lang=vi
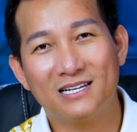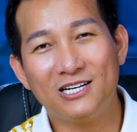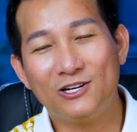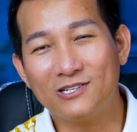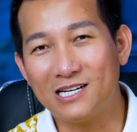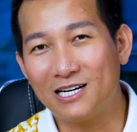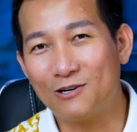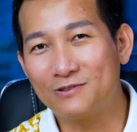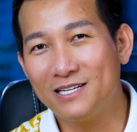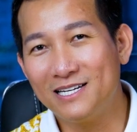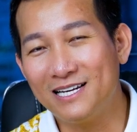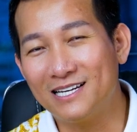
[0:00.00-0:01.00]
cái nỗi sợ đầu
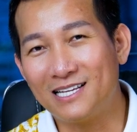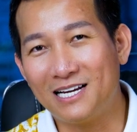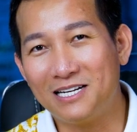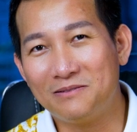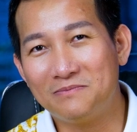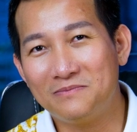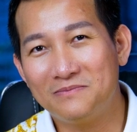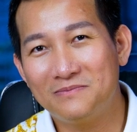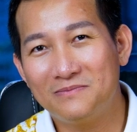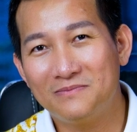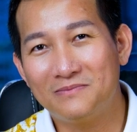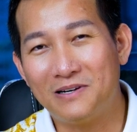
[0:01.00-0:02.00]
tiên dễ thấy lắm
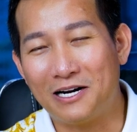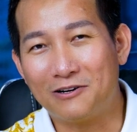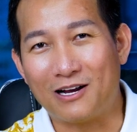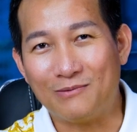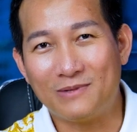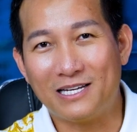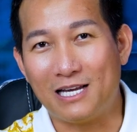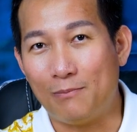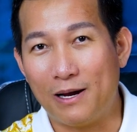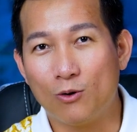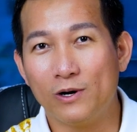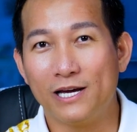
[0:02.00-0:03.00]
là nó cảm thấy cha
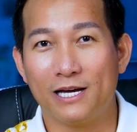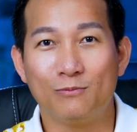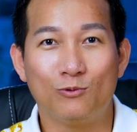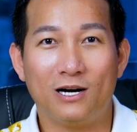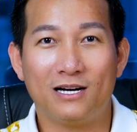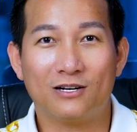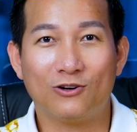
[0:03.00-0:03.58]
mẹ nguy hiểm quá